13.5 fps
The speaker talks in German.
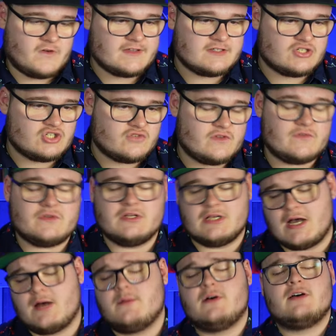weiß ich nicht wie viel,
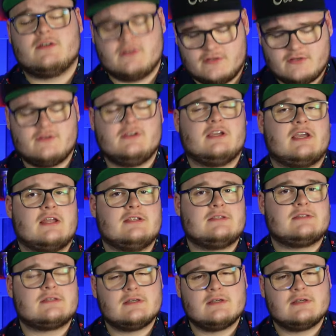aber ne, ihr kennt's.